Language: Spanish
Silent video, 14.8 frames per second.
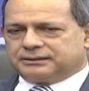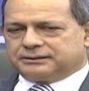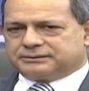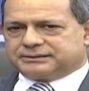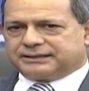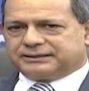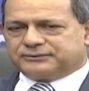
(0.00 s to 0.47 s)

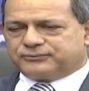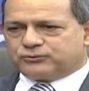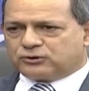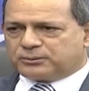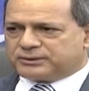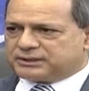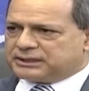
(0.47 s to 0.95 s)
esa
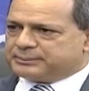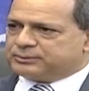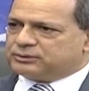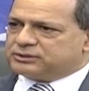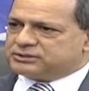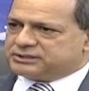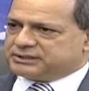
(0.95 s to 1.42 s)
reforma de la
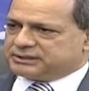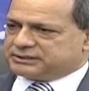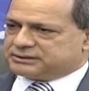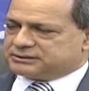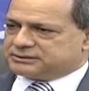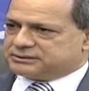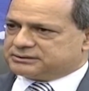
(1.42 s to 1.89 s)
policía,
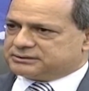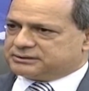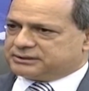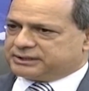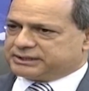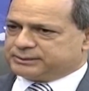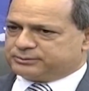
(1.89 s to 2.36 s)

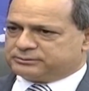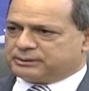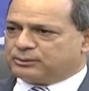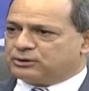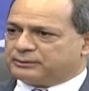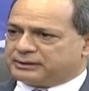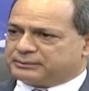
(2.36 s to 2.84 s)
que después
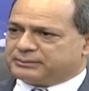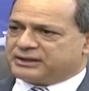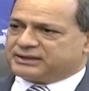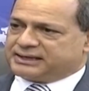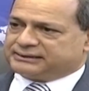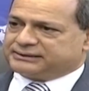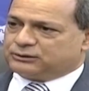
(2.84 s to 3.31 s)
vamos a hablar más
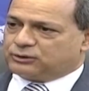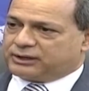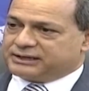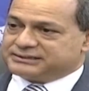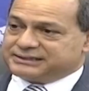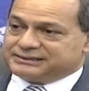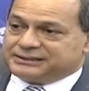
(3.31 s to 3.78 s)
adelante de lo
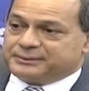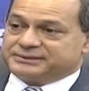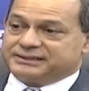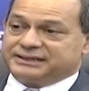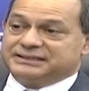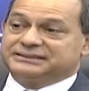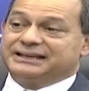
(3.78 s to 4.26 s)
que debe
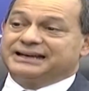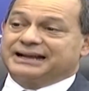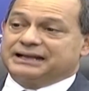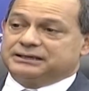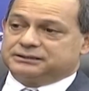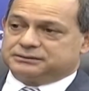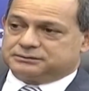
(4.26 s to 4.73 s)
ser
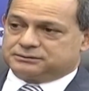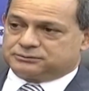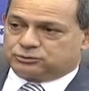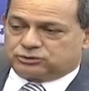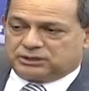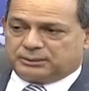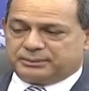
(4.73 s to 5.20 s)
integral,
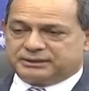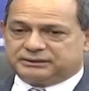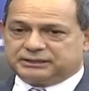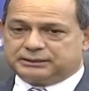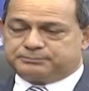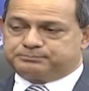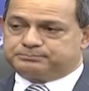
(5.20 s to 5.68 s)
no
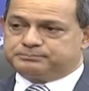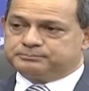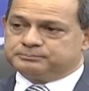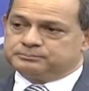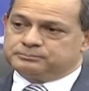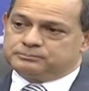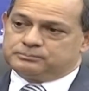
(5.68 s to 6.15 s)
solamente es
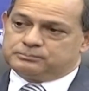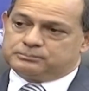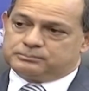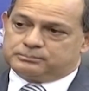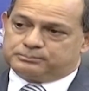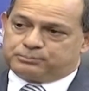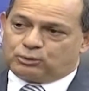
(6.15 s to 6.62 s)

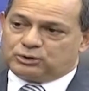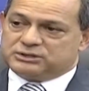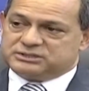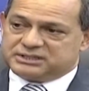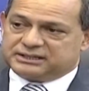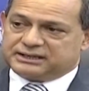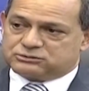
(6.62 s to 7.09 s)

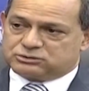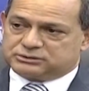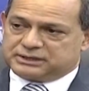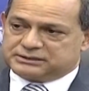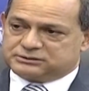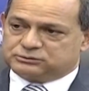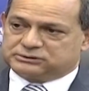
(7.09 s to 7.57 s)
policía
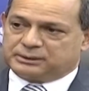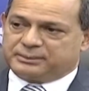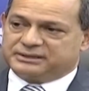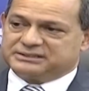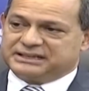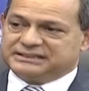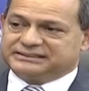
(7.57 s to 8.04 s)
nacional, sino
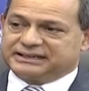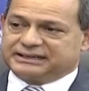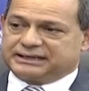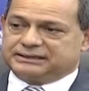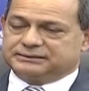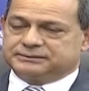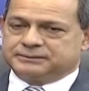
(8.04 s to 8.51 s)
también es
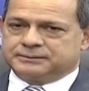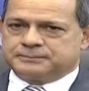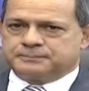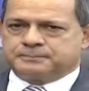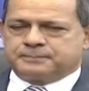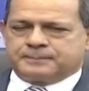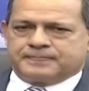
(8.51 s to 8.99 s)
integral.
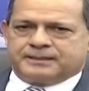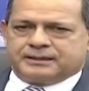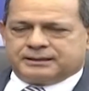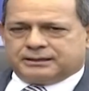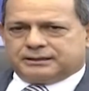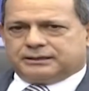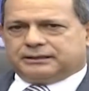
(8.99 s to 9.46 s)

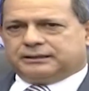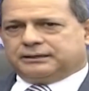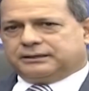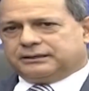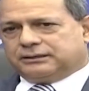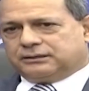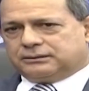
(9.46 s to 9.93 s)

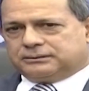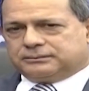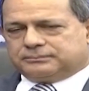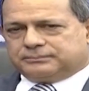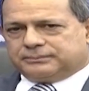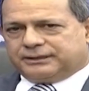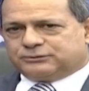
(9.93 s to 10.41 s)

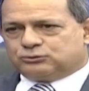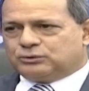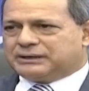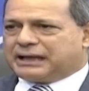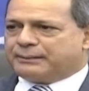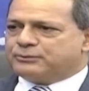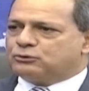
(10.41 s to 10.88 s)
es un
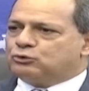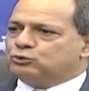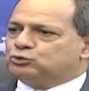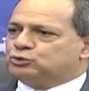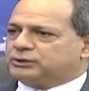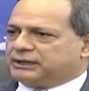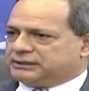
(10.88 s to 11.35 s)
cambio
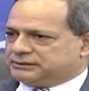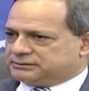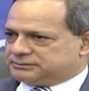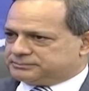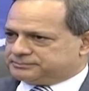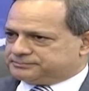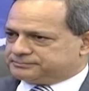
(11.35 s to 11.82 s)
cultural.
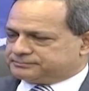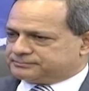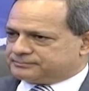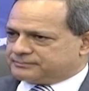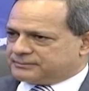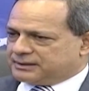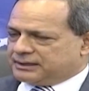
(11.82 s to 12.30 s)

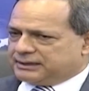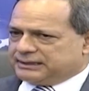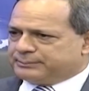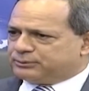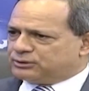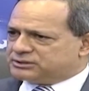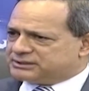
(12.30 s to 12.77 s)

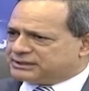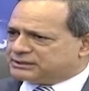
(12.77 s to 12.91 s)
La Policía